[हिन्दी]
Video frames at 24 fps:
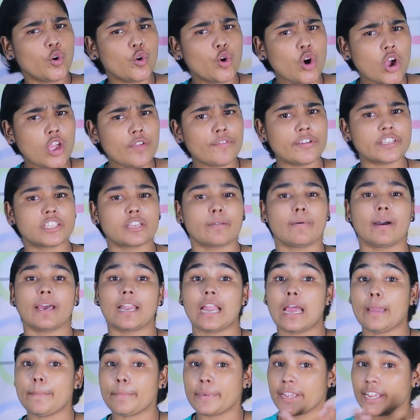कोई भी सामान
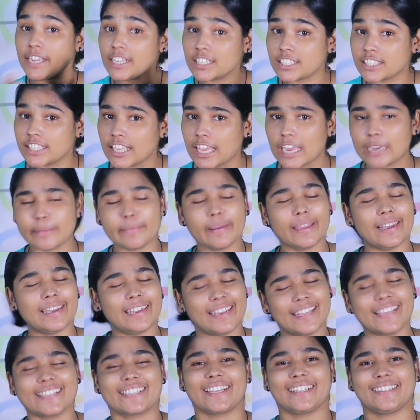आप इस सेल में
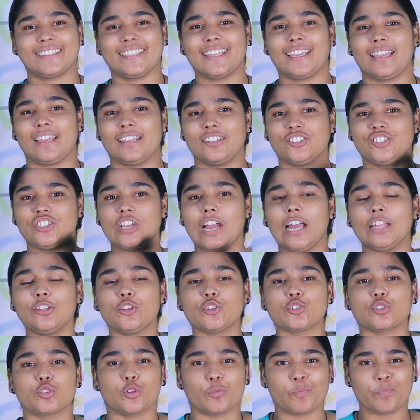ले सकते हैं जी हाँ
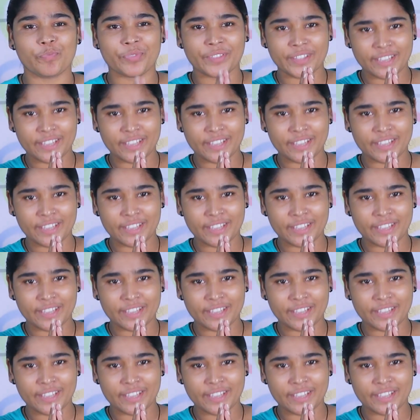दोस्तों